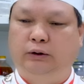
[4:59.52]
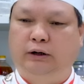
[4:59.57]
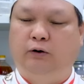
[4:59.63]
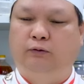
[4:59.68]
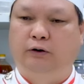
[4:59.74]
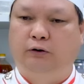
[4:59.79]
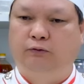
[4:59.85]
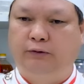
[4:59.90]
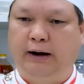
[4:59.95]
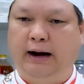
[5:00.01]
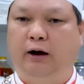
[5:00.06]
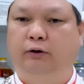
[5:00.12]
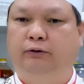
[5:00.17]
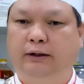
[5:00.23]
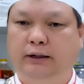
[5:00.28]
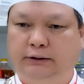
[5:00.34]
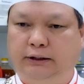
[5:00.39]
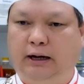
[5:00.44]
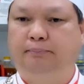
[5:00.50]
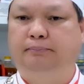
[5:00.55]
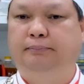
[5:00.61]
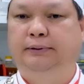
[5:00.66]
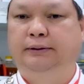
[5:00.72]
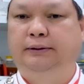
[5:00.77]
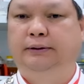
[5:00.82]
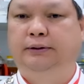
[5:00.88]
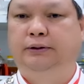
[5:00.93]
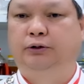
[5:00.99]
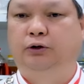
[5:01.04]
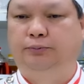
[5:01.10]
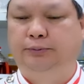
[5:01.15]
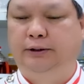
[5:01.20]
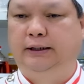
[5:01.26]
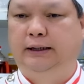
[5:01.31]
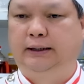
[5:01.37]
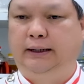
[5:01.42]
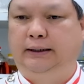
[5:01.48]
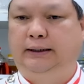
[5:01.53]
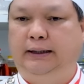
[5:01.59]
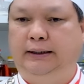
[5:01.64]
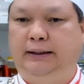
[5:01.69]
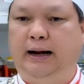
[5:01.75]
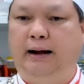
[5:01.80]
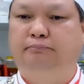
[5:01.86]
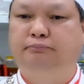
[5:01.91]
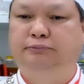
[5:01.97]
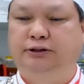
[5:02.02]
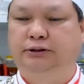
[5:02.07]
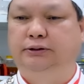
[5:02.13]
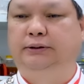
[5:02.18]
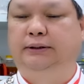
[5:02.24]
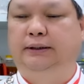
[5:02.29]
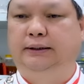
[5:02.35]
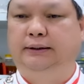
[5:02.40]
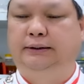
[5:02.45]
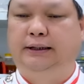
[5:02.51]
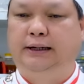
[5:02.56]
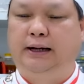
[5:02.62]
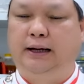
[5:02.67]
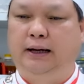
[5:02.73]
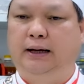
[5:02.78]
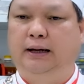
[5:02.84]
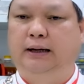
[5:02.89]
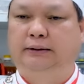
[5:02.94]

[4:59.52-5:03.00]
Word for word: đầu đầu vào rất là thấp cũng như là cái cách hầm xương á, thì à,